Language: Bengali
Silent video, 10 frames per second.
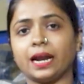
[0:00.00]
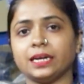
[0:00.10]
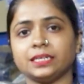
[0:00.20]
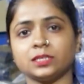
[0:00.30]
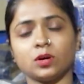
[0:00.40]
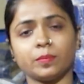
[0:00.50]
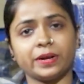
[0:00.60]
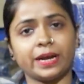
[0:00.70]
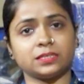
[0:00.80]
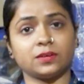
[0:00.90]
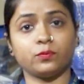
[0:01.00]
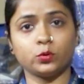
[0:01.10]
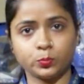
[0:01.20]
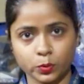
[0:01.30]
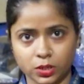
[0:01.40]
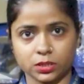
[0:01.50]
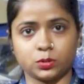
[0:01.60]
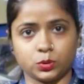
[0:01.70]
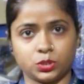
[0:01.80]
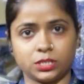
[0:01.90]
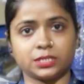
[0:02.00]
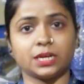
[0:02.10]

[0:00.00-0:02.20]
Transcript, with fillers: আর এটা তো আপনার একটা ফুড প্রোডাক্ট হচ্ছে